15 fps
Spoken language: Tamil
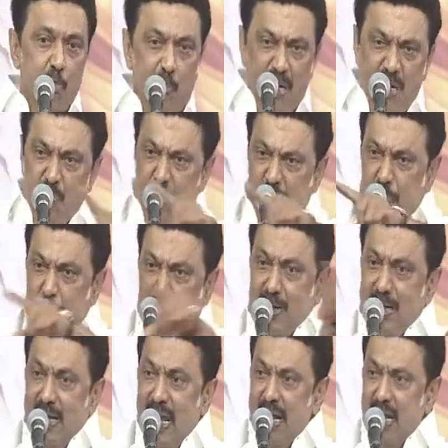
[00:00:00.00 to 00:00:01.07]

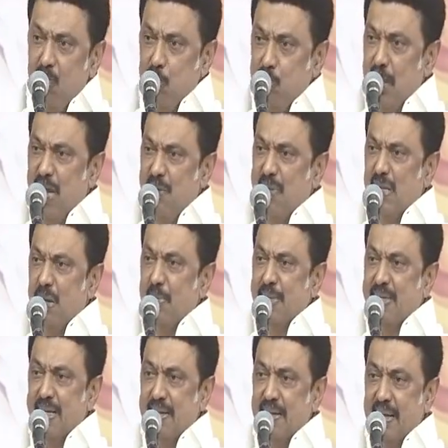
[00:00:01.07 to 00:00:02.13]
உடன்பிறப்புக்களால் நான் உட்கார
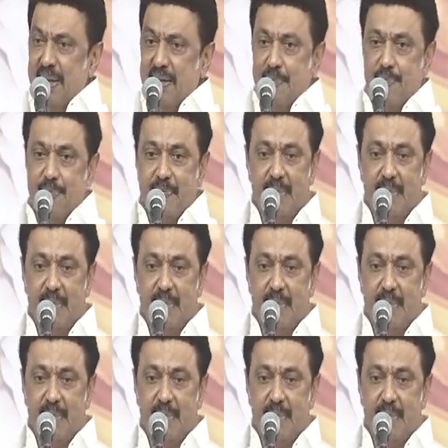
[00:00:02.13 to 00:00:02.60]
வைக்கப்பட்டிருக்கிறேன்